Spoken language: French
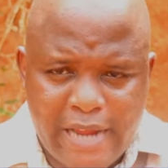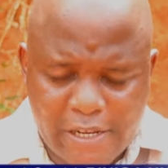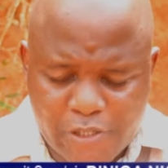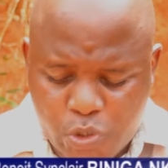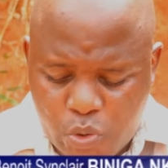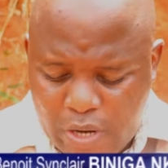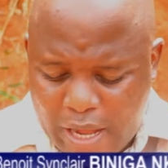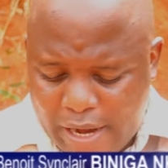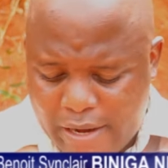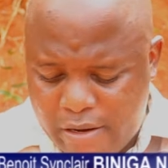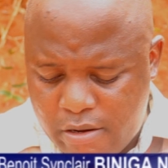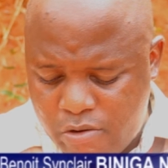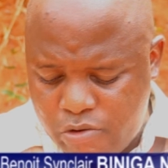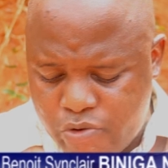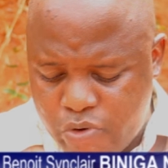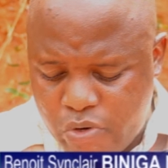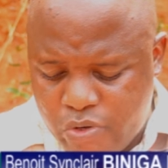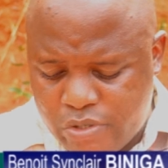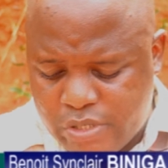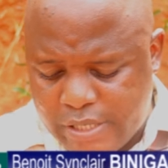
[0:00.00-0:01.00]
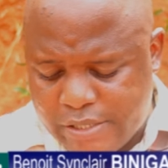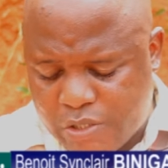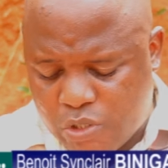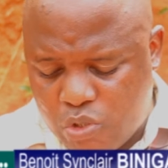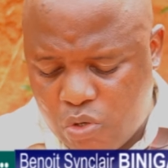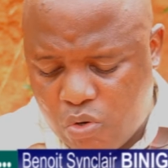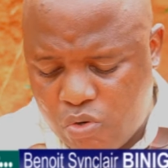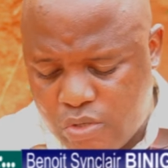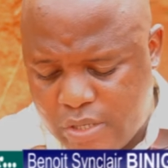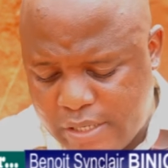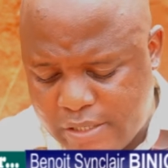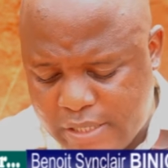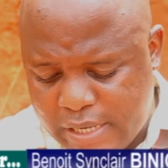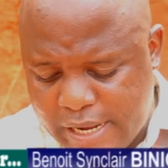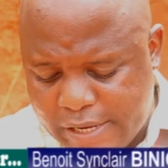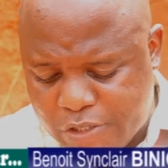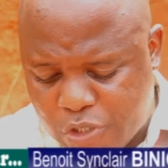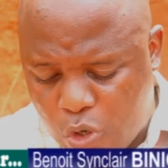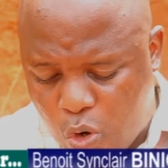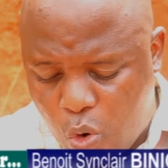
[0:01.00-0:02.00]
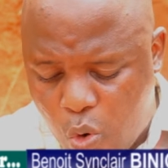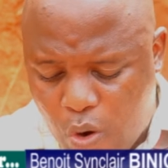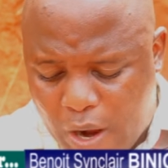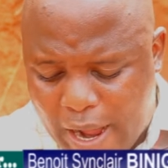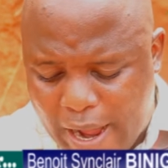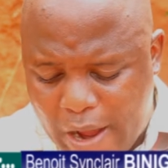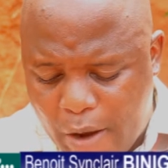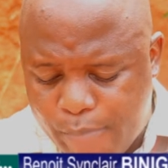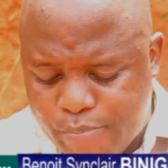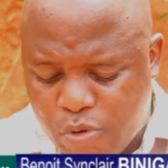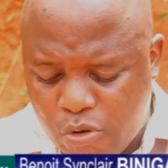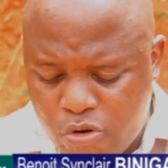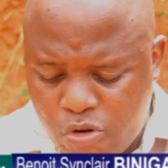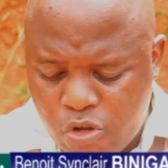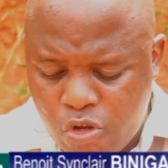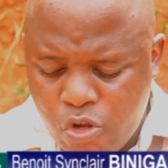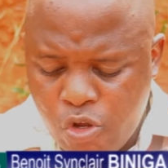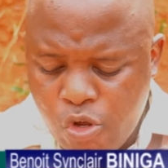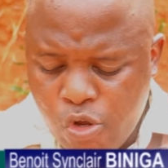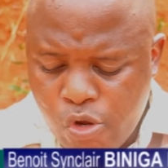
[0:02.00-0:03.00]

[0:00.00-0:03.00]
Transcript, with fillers: nationale de gestion des élections, aura obtenu